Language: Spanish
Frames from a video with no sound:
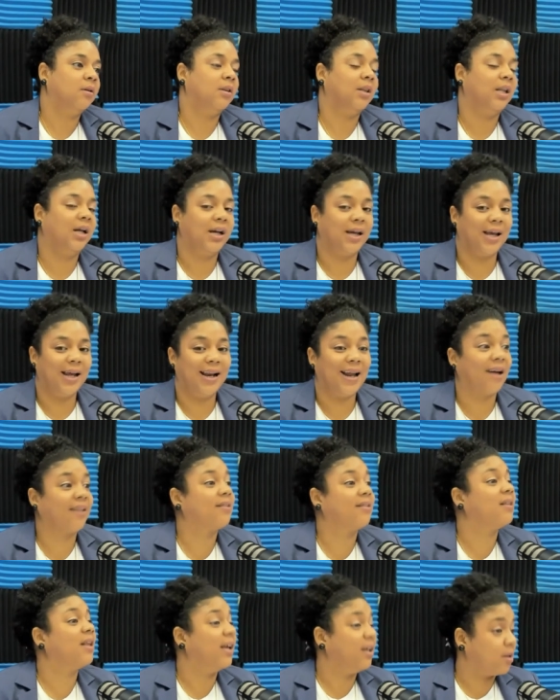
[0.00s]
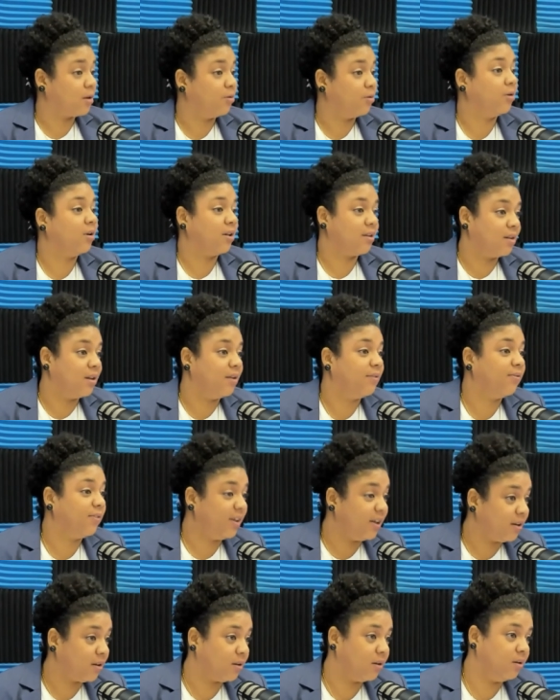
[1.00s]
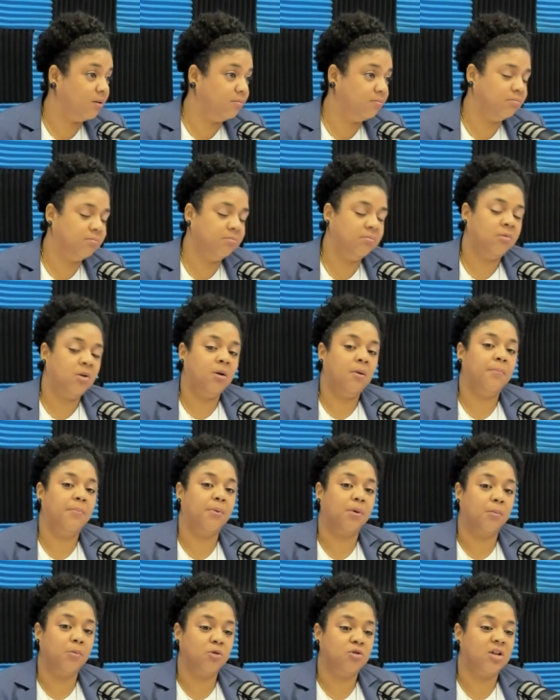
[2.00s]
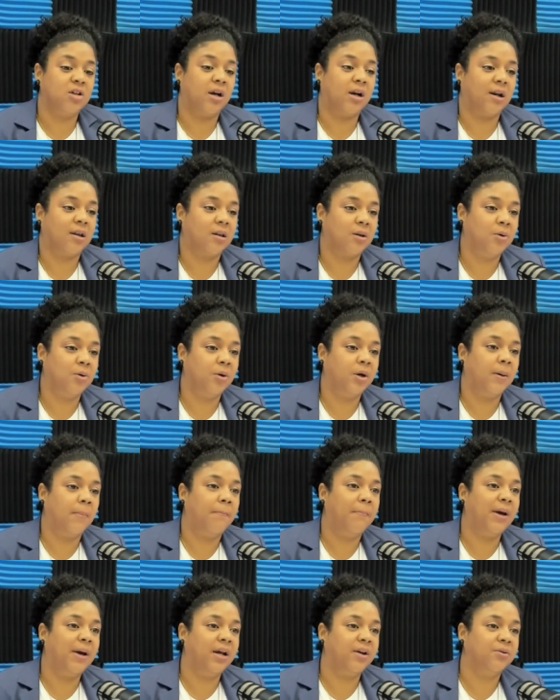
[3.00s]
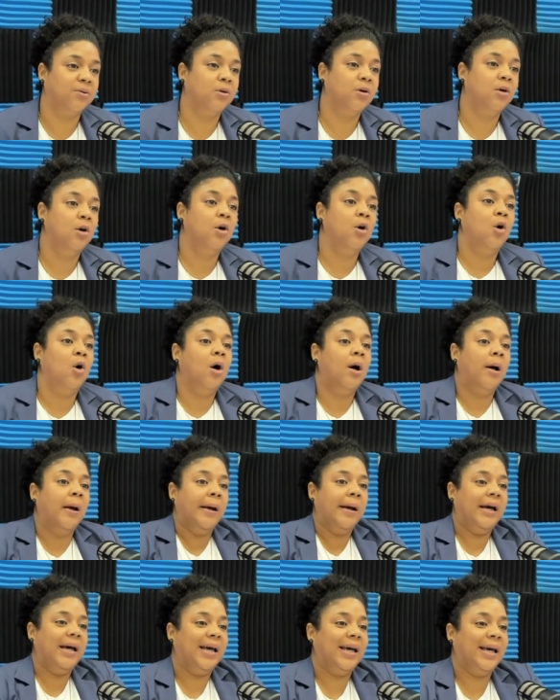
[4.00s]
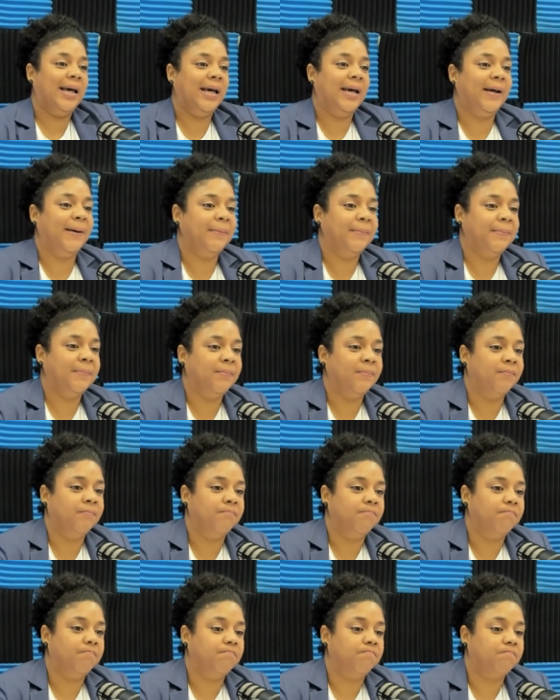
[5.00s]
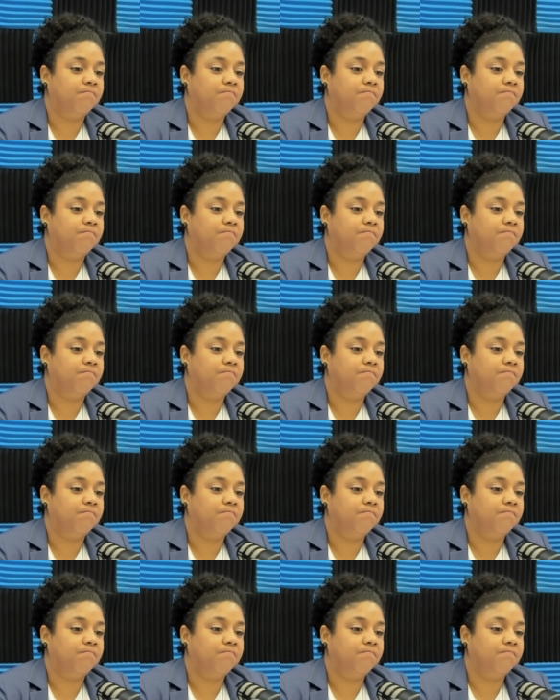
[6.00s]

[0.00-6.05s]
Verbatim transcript: de que el acceso es difícil por muchas razones, pero em,